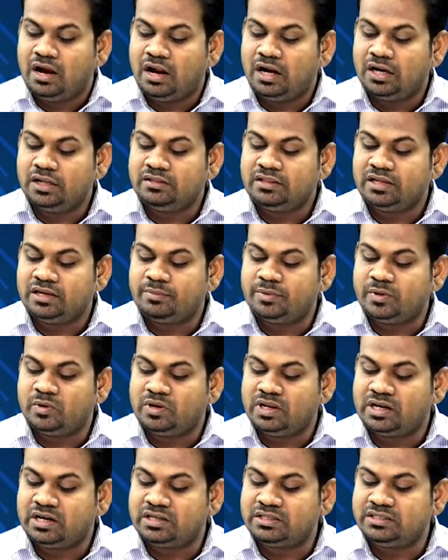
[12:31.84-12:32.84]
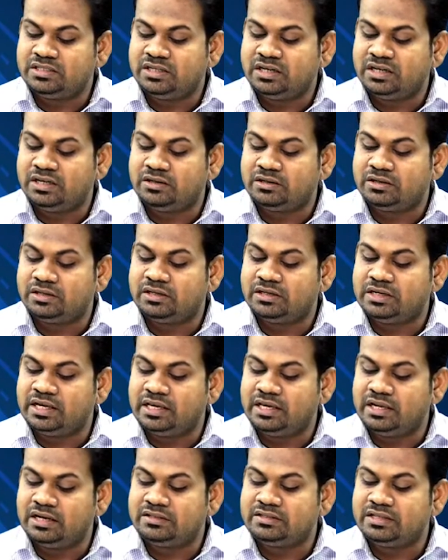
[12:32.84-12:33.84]
ஆளும் தரப்பில் உள்ள கட்சிகளுக்கு
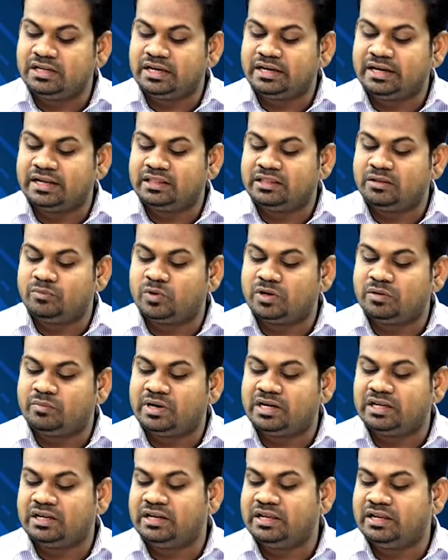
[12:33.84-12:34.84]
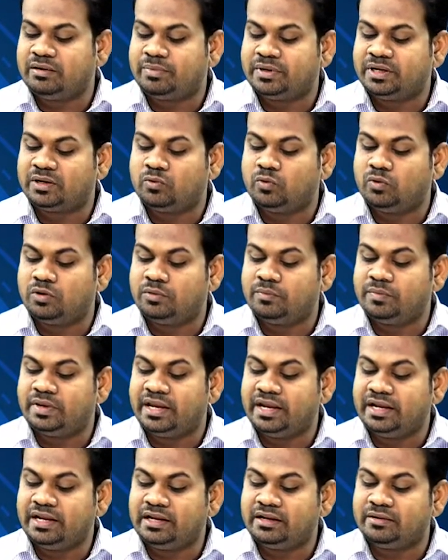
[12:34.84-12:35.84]
இடையில் சில கருத்து முரண்பாடுகள் ஏற்படக்கூடும்
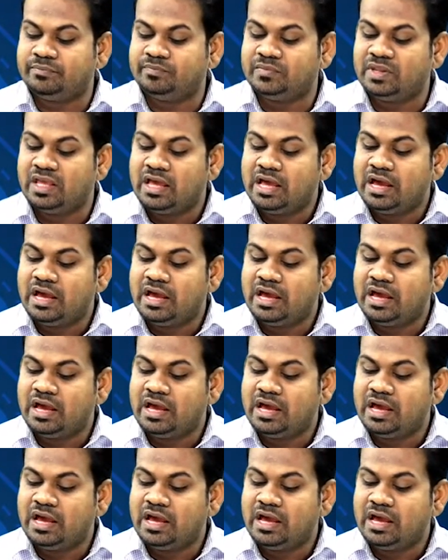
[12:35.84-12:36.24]
எனினும்